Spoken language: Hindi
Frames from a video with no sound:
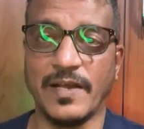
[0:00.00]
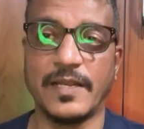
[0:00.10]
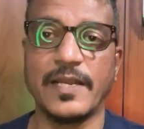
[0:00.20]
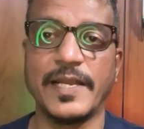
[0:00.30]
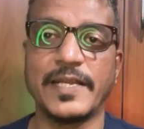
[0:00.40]

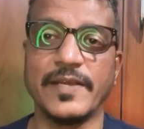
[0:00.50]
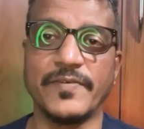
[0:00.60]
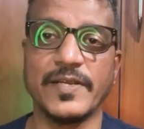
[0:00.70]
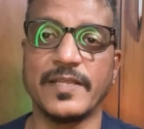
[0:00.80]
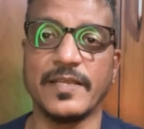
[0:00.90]
अलर लाइट का
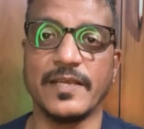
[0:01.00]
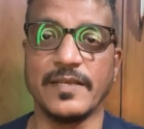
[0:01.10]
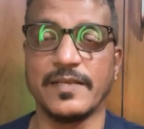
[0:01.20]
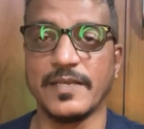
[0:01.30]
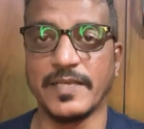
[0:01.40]
इफेक्ट देना
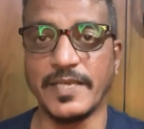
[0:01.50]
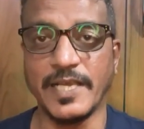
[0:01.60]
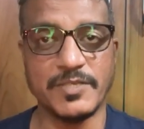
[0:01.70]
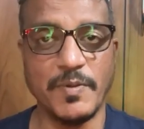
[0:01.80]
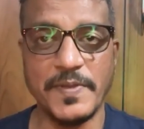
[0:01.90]
है ये
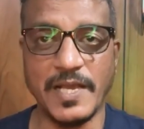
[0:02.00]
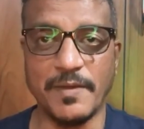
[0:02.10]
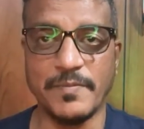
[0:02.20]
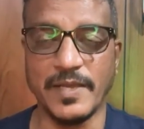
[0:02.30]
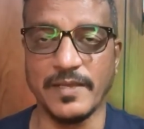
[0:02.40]
इसमें भी
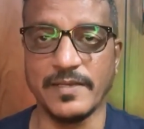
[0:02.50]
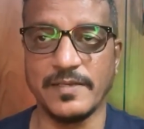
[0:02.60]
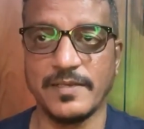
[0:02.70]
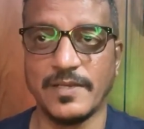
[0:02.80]
काम में आएगा